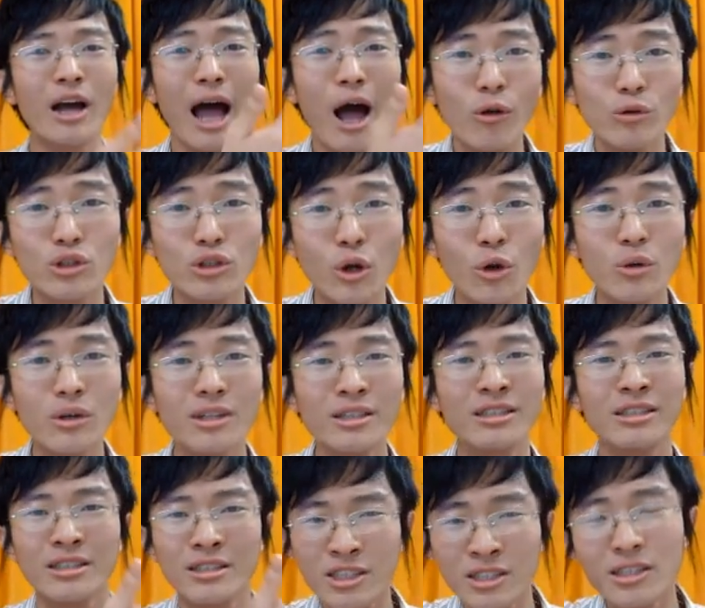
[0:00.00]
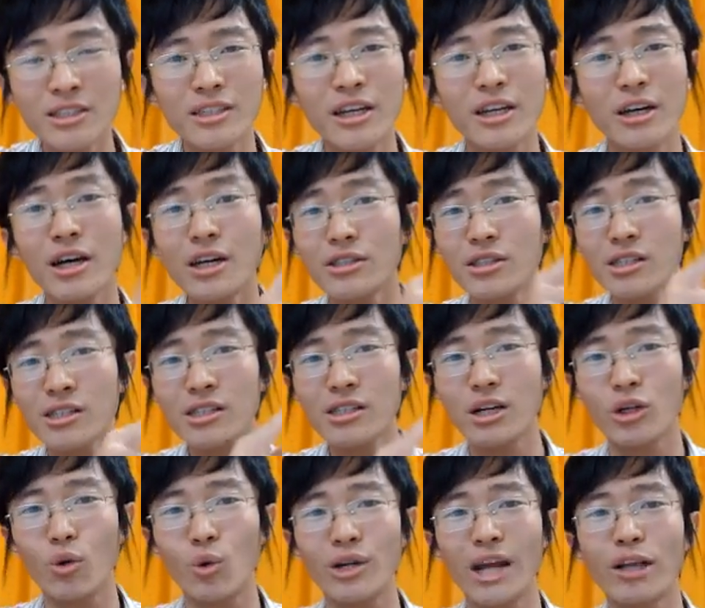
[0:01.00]
澳洲世界二十四
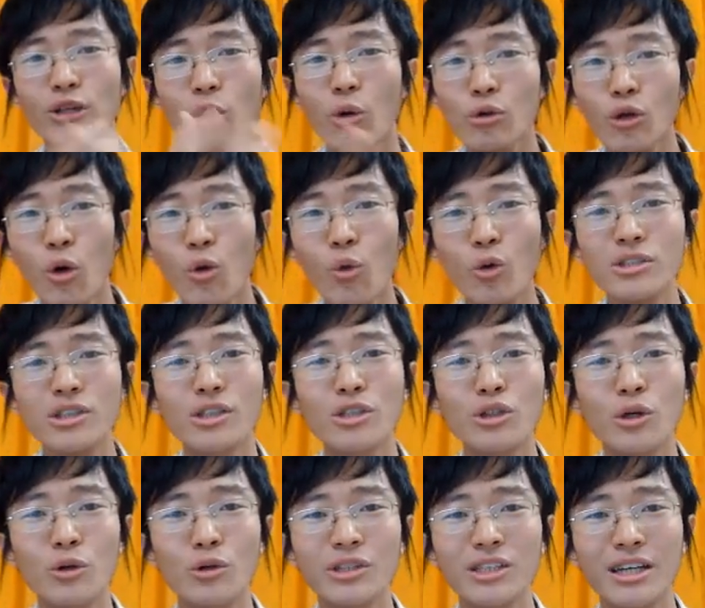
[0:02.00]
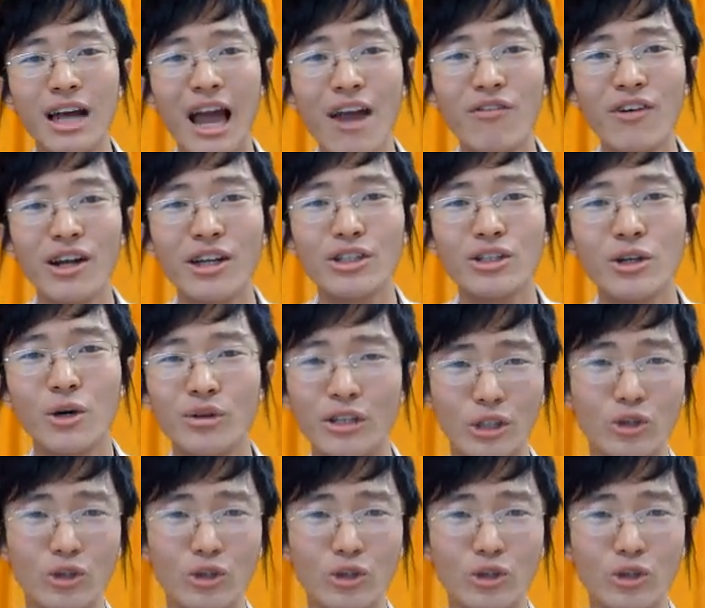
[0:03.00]
个国家都通过这个瘦肉精开放的时候，